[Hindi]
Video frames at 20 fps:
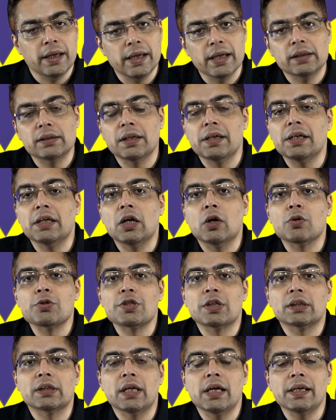एक तरीका हो
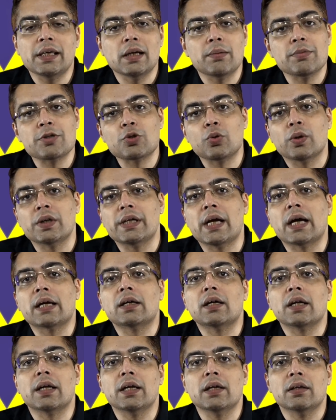सकता है कि हम इसको रिएक्ट
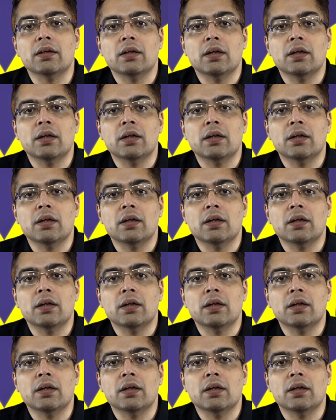करें